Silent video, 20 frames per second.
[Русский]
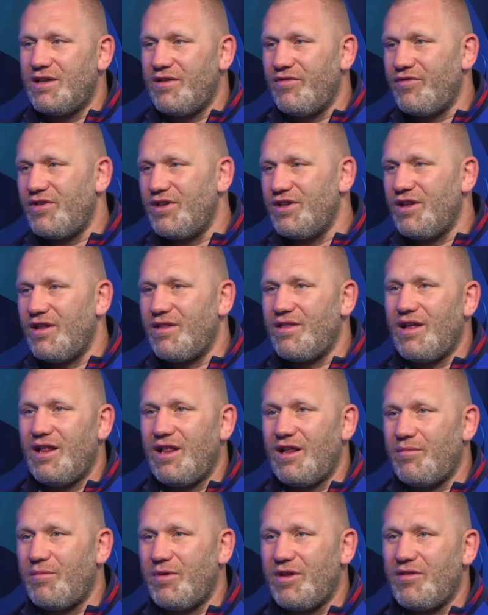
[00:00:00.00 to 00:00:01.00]
где-то в
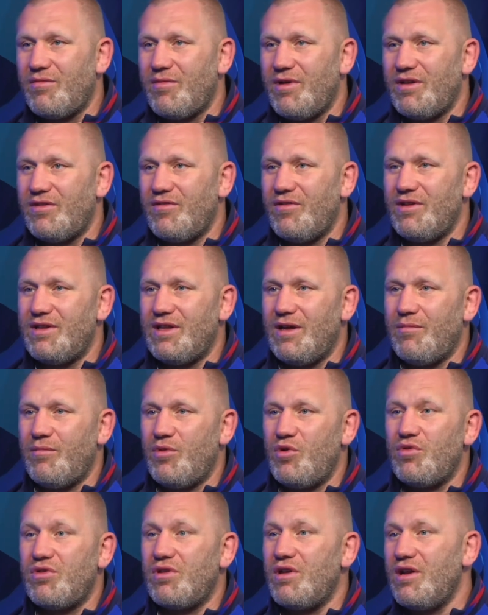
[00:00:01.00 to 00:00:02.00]
кинозалах, подсматривали
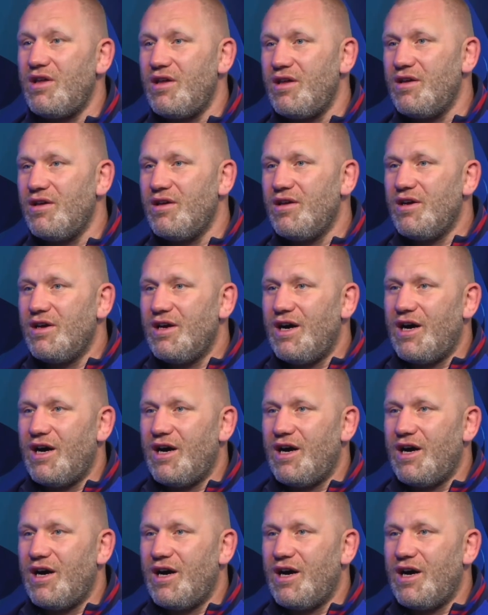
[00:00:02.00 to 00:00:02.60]
там Брюс Ли,